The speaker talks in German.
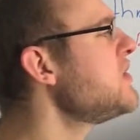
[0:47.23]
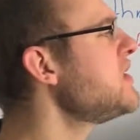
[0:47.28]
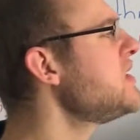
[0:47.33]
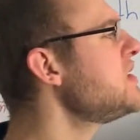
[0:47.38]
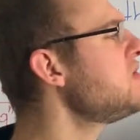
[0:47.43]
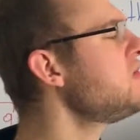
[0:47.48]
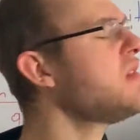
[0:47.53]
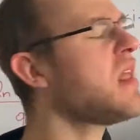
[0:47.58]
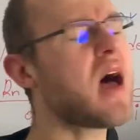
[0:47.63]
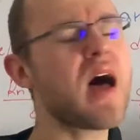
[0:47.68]
mit
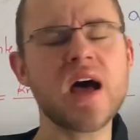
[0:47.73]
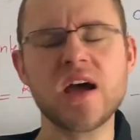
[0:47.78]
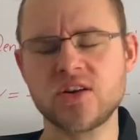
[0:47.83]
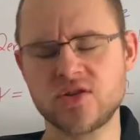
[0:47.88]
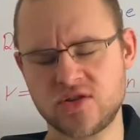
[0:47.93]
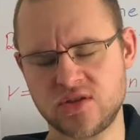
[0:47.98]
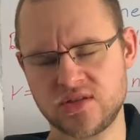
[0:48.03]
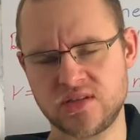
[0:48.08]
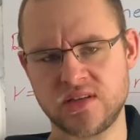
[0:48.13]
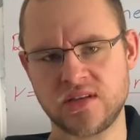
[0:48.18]
diesem
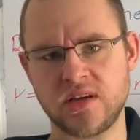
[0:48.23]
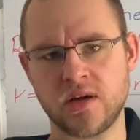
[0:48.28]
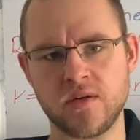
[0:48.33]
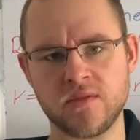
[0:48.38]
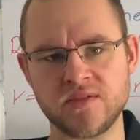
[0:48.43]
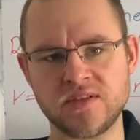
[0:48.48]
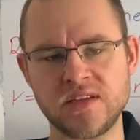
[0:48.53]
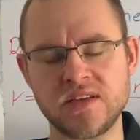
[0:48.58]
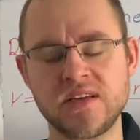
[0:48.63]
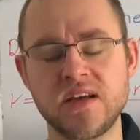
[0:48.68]
Nachschüssig
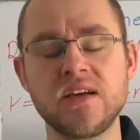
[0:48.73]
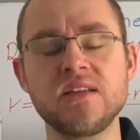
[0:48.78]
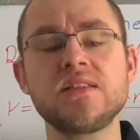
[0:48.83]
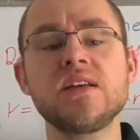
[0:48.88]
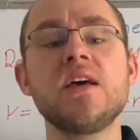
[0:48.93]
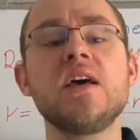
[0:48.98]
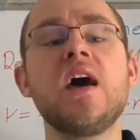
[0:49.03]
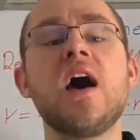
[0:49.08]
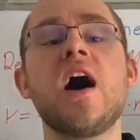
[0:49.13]
auf sich hat,